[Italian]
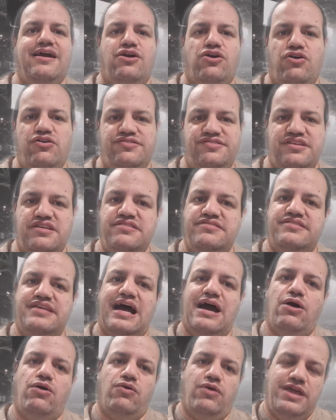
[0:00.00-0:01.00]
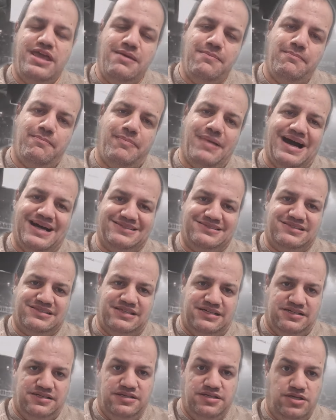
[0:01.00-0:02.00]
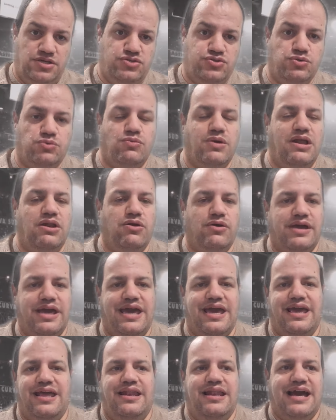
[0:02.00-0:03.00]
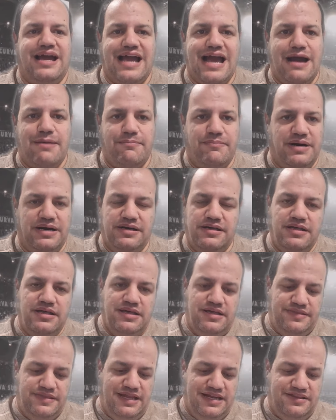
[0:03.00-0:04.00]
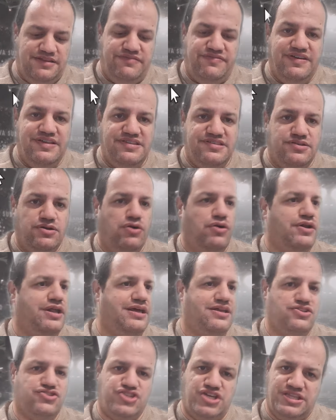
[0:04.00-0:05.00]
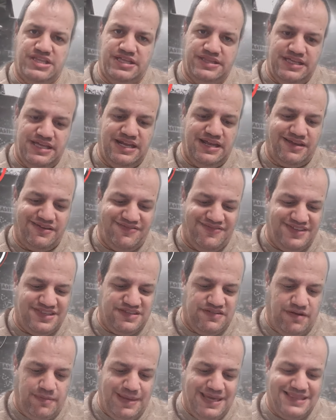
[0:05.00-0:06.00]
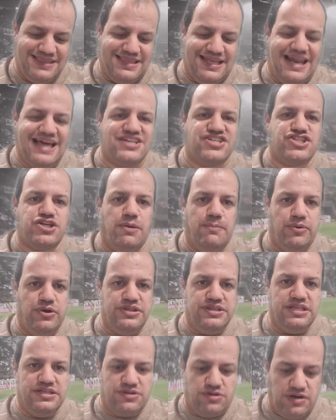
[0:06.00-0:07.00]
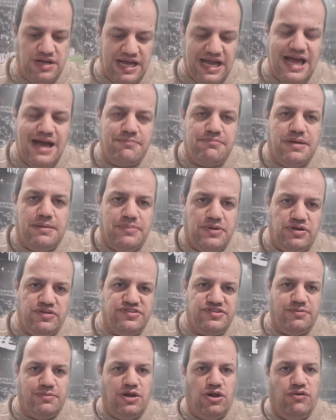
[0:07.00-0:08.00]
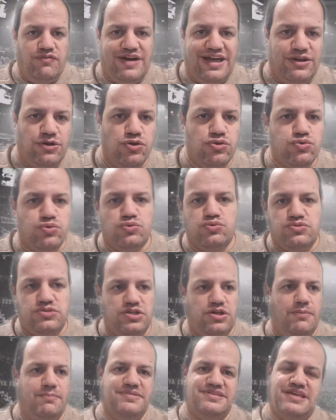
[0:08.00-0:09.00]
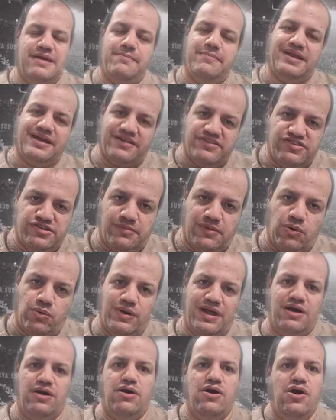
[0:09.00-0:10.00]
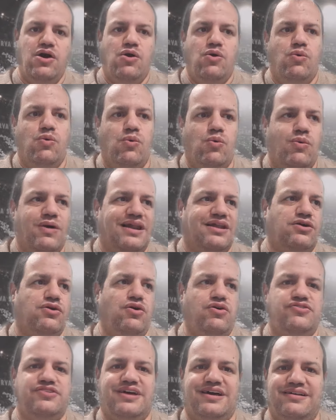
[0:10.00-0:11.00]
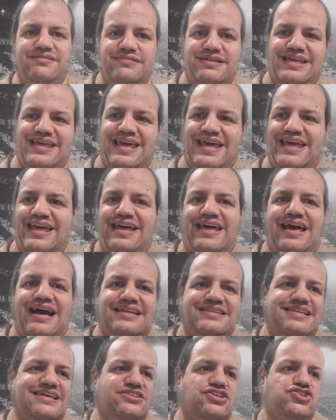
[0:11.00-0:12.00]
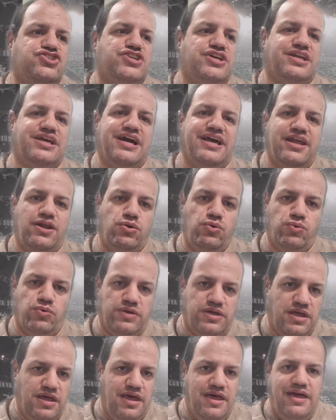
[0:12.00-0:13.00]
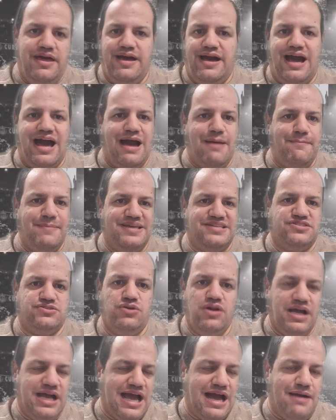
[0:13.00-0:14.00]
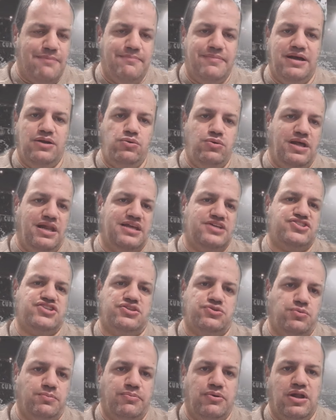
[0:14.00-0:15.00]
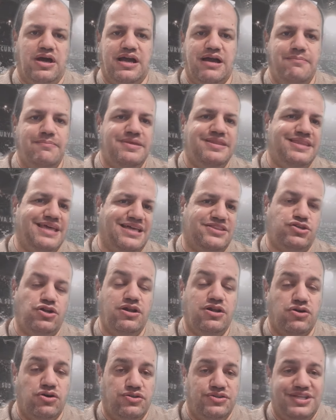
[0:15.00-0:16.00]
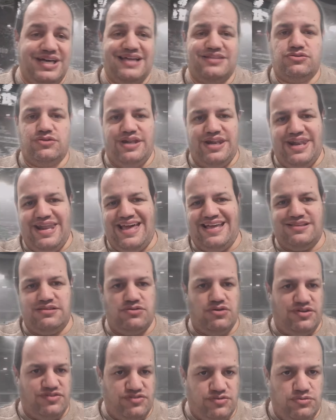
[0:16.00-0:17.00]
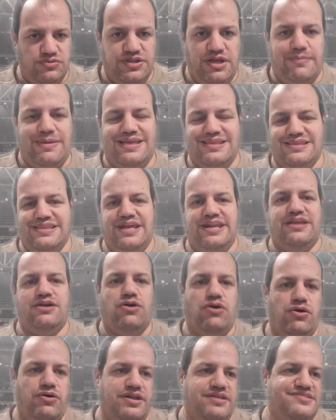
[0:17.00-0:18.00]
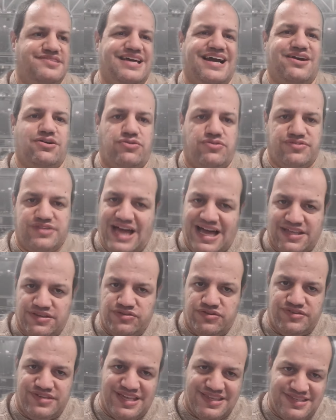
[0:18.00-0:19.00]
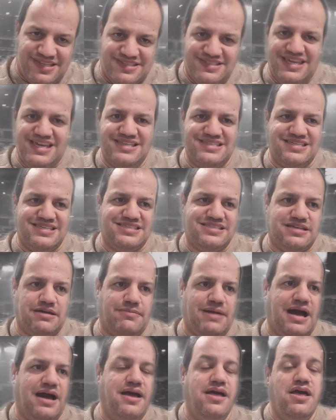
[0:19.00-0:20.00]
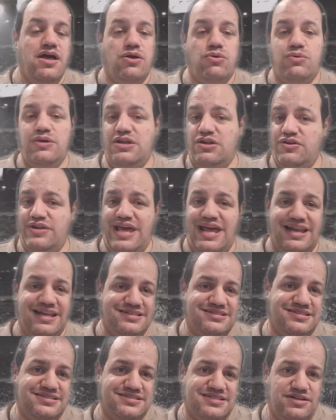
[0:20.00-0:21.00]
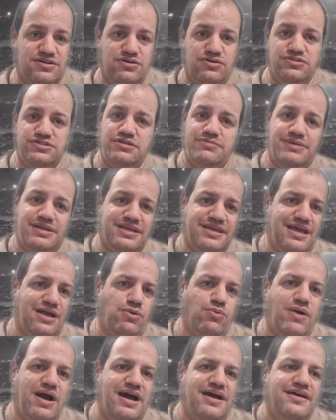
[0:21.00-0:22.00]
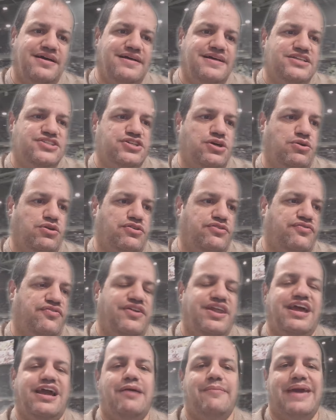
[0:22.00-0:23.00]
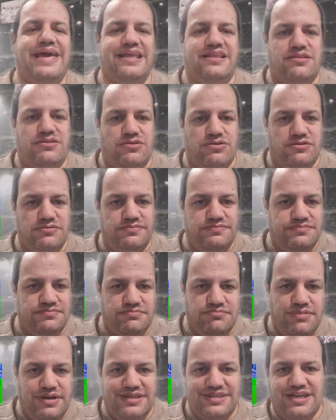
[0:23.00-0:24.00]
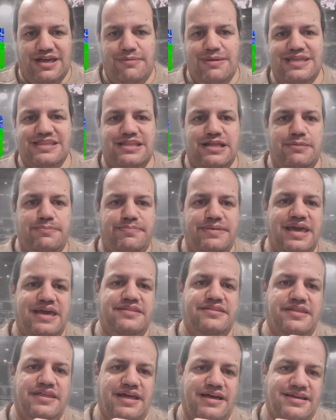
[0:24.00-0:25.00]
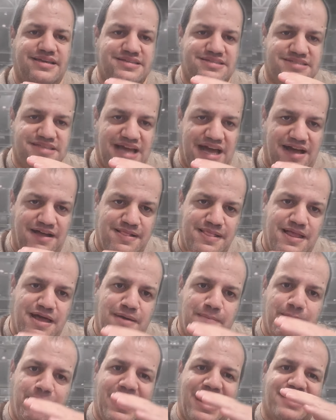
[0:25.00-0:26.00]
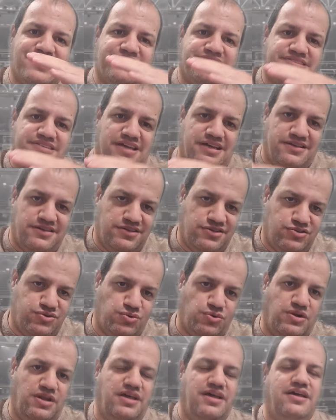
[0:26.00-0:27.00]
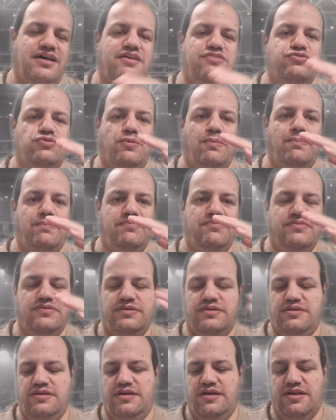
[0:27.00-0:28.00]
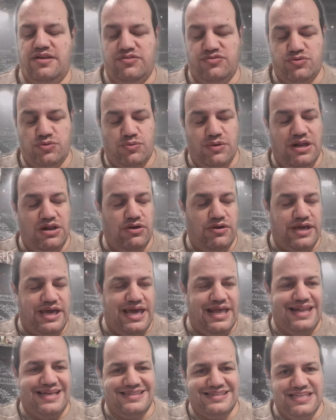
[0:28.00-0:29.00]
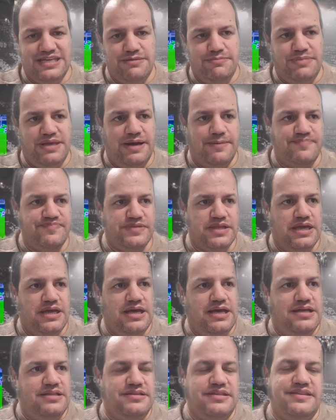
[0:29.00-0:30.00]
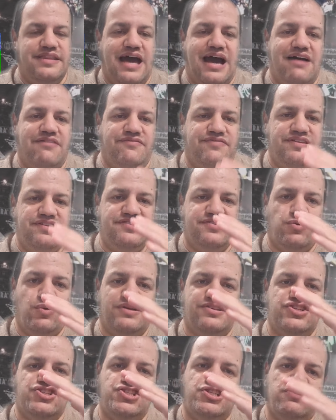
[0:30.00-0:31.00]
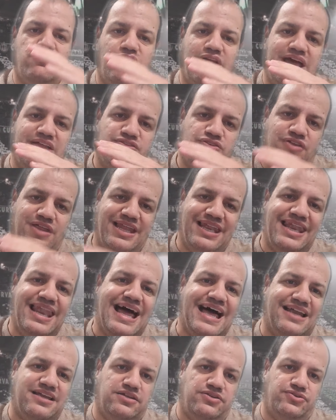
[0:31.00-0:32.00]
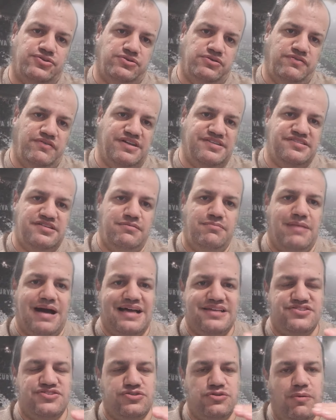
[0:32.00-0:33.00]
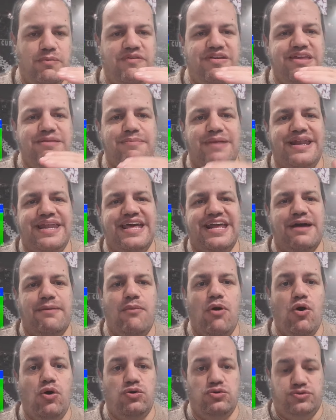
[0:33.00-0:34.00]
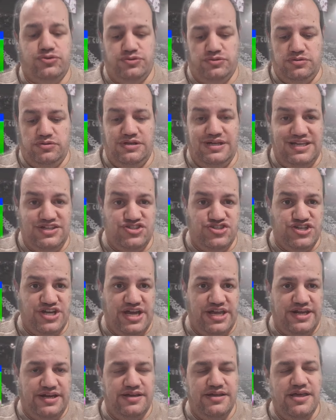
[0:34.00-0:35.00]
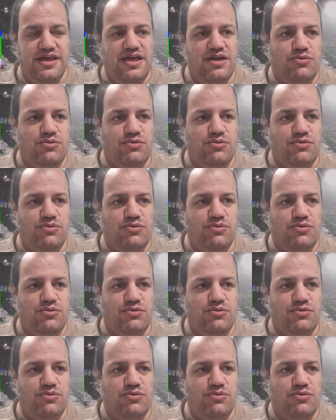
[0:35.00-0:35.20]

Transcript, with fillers: Consensao impatta su quello che è la gamba di del difensore, c'è da dire che effettivamente lascia un po' indietro la gamba, però insomma lo fanno tutti, non mi sembra insomma una, un qualcosa che è andato a cercare lui. Ha messo la gamba, lui ha lasciato un po' la gamba indietro, il contatto è netto, assolutamente rigore, sacrosanto, senza se e senza ma. Qui non è la stessa cosa perché qua c'è uno sfregamento, praticamente il piede da chissà passa sul, sul, mm, eh, su quello che è la tibia di Dumfries quasi scivolando dall'alto verso il basso in maniera molto leggera.